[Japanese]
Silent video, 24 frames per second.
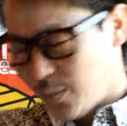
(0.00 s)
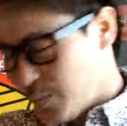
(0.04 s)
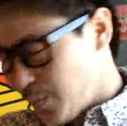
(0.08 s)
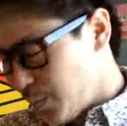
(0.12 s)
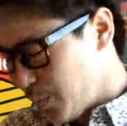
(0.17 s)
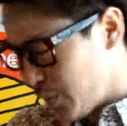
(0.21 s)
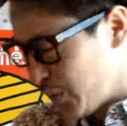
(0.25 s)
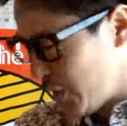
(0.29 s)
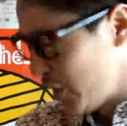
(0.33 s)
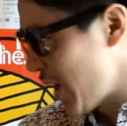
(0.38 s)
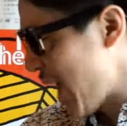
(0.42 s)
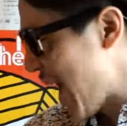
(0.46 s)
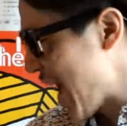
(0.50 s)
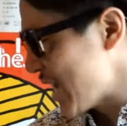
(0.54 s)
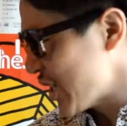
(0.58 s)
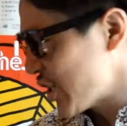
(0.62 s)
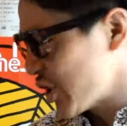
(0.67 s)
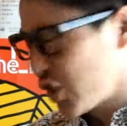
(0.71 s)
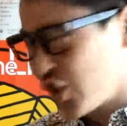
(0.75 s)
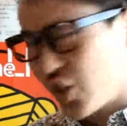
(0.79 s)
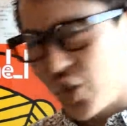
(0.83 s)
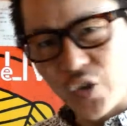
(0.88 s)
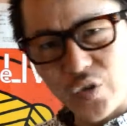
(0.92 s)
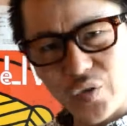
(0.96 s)

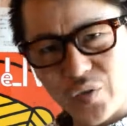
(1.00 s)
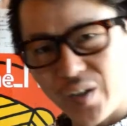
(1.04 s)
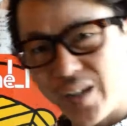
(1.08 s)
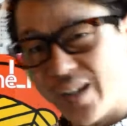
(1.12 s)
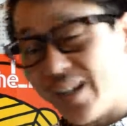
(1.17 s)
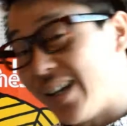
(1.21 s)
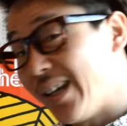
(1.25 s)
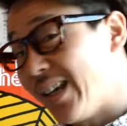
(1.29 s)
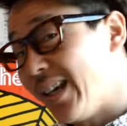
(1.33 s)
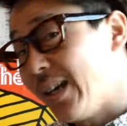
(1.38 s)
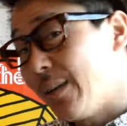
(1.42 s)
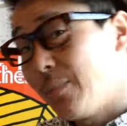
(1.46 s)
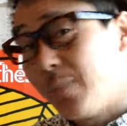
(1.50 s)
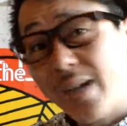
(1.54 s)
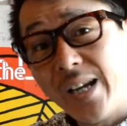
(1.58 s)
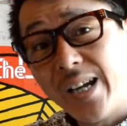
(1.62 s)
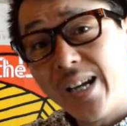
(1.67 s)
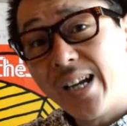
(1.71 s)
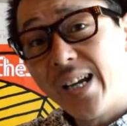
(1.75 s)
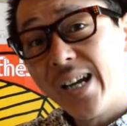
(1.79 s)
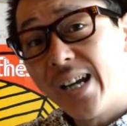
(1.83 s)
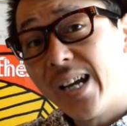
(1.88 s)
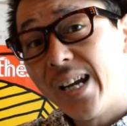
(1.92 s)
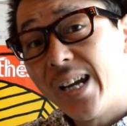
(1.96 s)
ブラッシュ
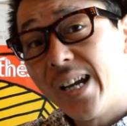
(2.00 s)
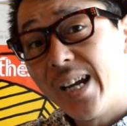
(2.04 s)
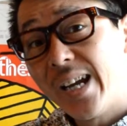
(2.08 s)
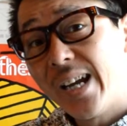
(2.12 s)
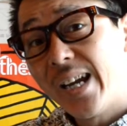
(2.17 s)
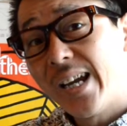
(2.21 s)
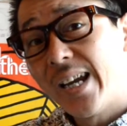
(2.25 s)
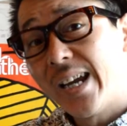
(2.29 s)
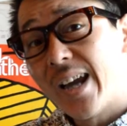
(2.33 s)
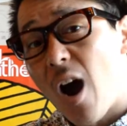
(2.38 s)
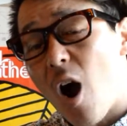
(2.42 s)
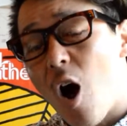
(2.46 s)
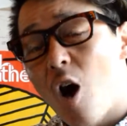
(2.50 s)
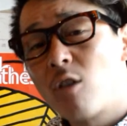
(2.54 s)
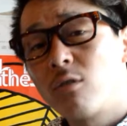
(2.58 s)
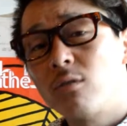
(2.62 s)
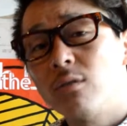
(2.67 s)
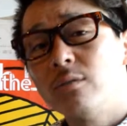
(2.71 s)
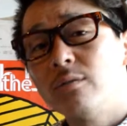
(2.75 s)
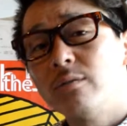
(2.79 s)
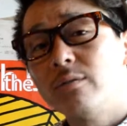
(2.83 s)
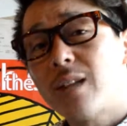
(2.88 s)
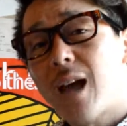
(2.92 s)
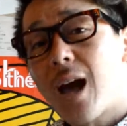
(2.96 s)
TV
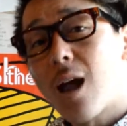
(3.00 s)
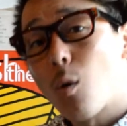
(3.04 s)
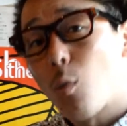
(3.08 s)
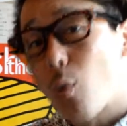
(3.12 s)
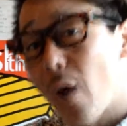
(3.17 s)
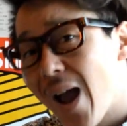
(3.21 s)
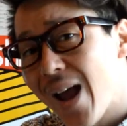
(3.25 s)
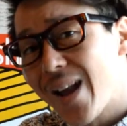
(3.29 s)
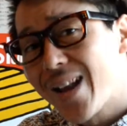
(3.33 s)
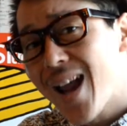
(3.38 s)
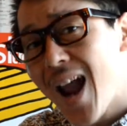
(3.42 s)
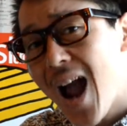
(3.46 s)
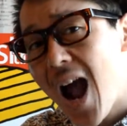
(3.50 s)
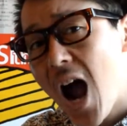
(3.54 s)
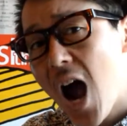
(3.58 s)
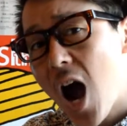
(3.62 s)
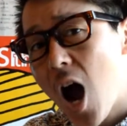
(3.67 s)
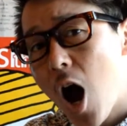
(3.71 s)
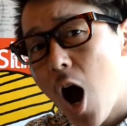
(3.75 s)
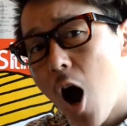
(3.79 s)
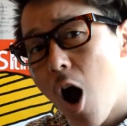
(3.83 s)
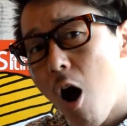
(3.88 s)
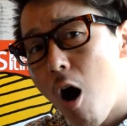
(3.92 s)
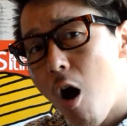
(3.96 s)
on the
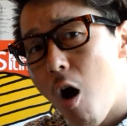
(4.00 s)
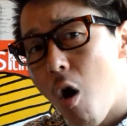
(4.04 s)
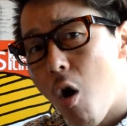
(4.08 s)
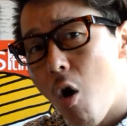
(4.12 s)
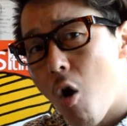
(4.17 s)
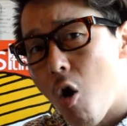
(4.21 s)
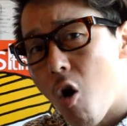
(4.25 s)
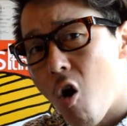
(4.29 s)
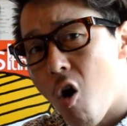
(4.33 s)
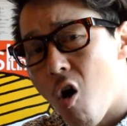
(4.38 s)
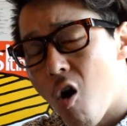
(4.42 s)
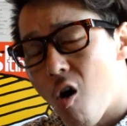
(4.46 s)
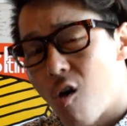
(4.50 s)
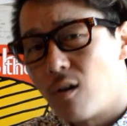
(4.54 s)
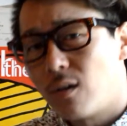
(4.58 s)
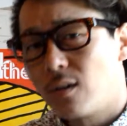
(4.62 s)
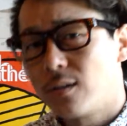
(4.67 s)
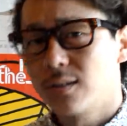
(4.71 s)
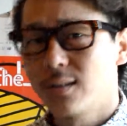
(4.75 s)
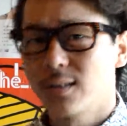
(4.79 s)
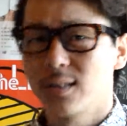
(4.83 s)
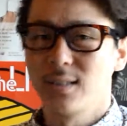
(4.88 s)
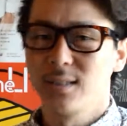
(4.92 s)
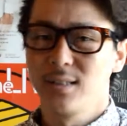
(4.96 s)
radio
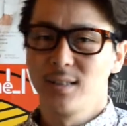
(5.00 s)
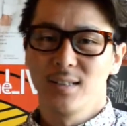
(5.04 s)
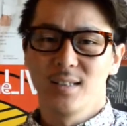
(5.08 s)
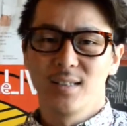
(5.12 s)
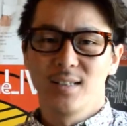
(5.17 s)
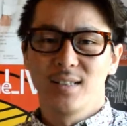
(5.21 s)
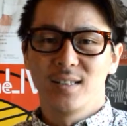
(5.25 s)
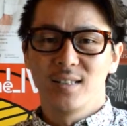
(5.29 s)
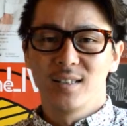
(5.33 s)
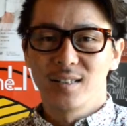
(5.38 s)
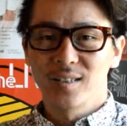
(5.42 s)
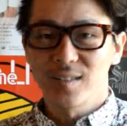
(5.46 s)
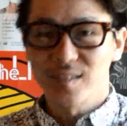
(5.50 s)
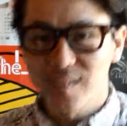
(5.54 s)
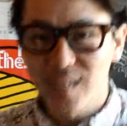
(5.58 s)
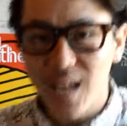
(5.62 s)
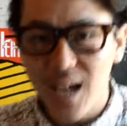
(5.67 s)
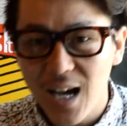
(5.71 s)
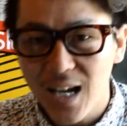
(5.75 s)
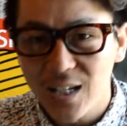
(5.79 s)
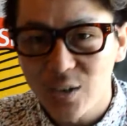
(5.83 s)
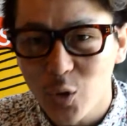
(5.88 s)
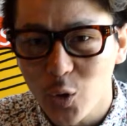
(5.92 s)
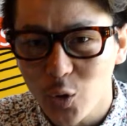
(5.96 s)

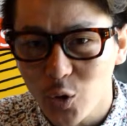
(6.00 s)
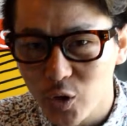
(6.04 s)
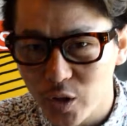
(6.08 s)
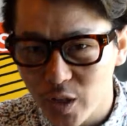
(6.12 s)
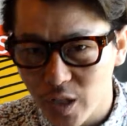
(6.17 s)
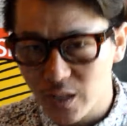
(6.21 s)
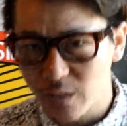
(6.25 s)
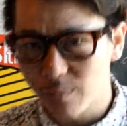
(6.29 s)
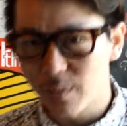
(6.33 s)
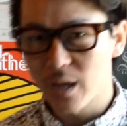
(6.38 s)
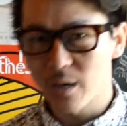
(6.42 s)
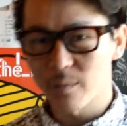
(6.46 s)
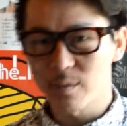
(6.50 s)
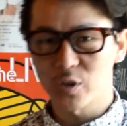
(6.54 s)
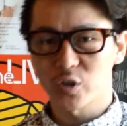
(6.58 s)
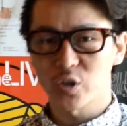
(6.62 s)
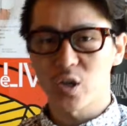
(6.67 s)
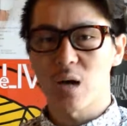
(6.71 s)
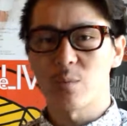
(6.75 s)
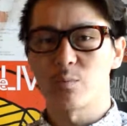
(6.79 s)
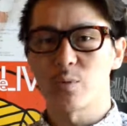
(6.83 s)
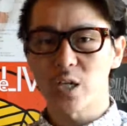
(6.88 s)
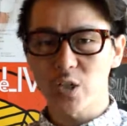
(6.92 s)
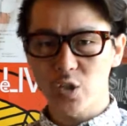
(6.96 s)
さあ、ということでやってまいりまし
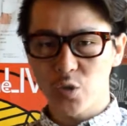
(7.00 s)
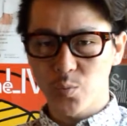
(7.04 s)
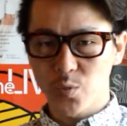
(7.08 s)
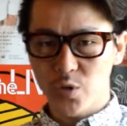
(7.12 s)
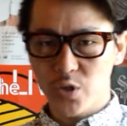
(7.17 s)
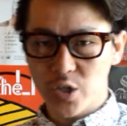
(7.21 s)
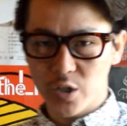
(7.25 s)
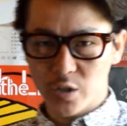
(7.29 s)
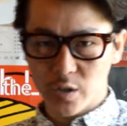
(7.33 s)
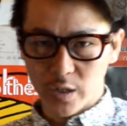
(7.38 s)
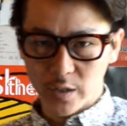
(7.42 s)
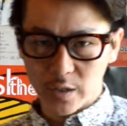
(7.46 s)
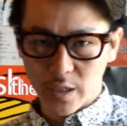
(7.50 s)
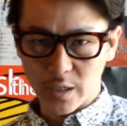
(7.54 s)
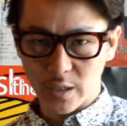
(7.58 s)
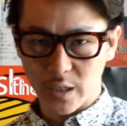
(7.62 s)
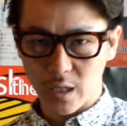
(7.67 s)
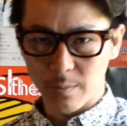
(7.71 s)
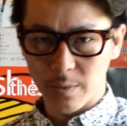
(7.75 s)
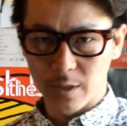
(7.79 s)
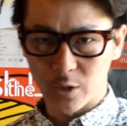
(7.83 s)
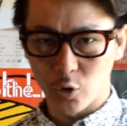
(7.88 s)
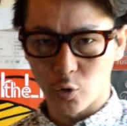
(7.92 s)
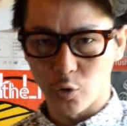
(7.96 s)
た。
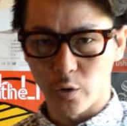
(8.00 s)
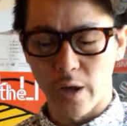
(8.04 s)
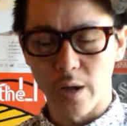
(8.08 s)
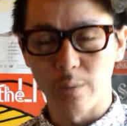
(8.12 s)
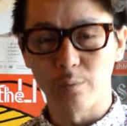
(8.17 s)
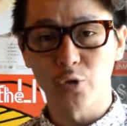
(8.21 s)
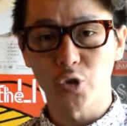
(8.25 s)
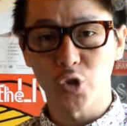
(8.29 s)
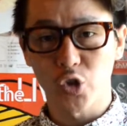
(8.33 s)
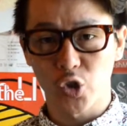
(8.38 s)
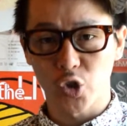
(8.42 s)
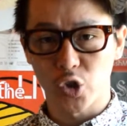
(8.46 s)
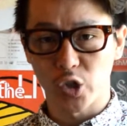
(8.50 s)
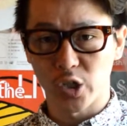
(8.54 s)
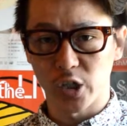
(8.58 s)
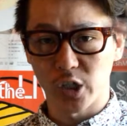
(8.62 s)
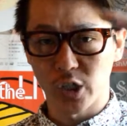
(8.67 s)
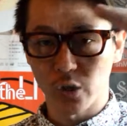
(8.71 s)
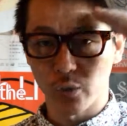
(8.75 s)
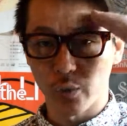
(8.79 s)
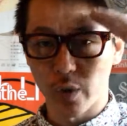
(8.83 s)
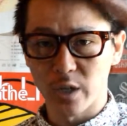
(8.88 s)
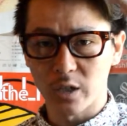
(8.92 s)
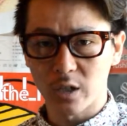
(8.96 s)
ブラッシュミュージックエンターテインメントの
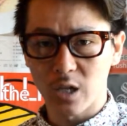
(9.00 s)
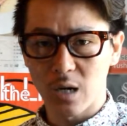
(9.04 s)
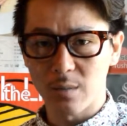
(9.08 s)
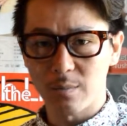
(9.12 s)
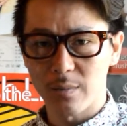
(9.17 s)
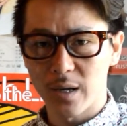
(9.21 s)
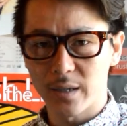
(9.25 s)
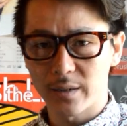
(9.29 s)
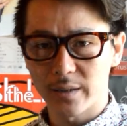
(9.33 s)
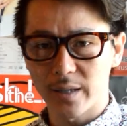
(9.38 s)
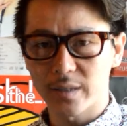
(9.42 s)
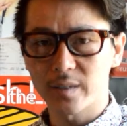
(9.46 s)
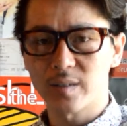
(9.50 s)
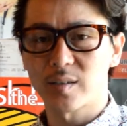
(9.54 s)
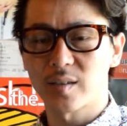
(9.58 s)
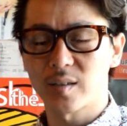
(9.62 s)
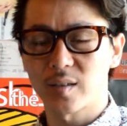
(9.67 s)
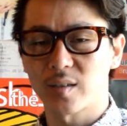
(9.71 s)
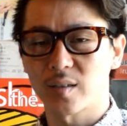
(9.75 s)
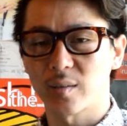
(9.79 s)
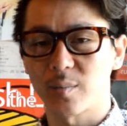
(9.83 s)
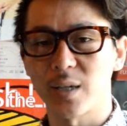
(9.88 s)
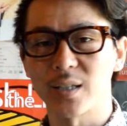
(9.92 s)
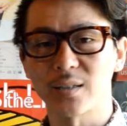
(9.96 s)
MC、ウェルカムマンで
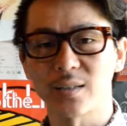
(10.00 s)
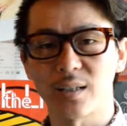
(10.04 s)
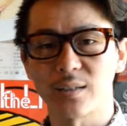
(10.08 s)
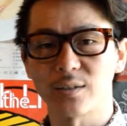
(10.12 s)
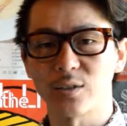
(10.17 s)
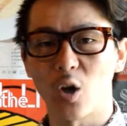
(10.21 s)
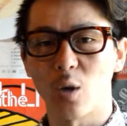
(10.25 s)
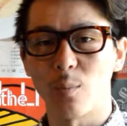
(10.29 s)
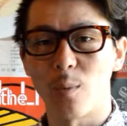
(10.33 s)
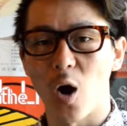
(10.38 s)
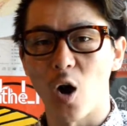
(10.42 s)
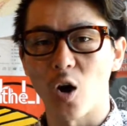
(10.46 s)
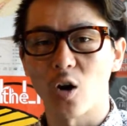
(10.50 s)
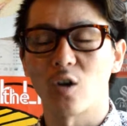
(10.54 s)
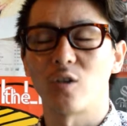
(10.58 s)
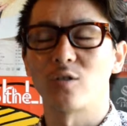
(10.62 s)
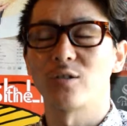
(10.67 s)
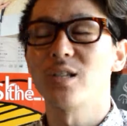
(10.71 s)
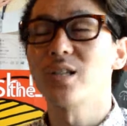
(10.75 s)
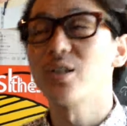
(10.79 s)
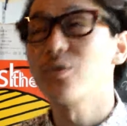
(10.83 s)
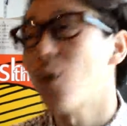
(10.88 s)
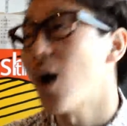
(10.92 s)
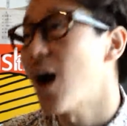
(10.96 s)
す。皆さんどうも、こん
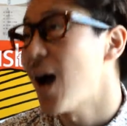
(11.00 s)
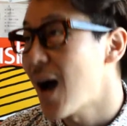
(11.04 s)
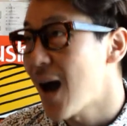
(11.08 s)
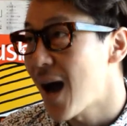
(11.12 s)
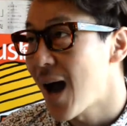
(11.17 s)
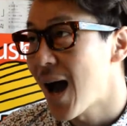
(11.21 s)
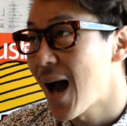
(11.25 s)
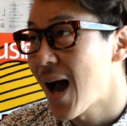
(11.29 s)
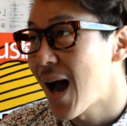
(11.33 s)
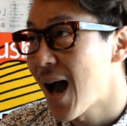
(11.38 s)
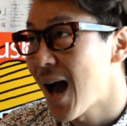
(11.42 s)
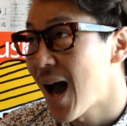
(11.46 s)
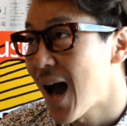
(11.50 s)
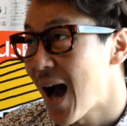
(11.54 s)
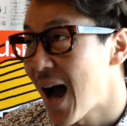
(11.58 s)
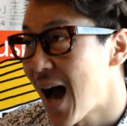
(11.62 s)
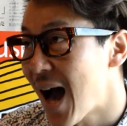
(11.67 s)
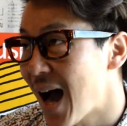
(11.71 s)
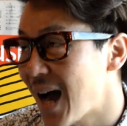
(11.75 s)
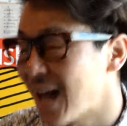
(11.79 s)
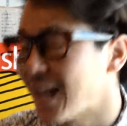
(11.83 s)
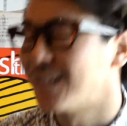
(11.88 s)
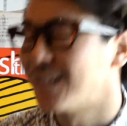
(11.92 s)
にちは。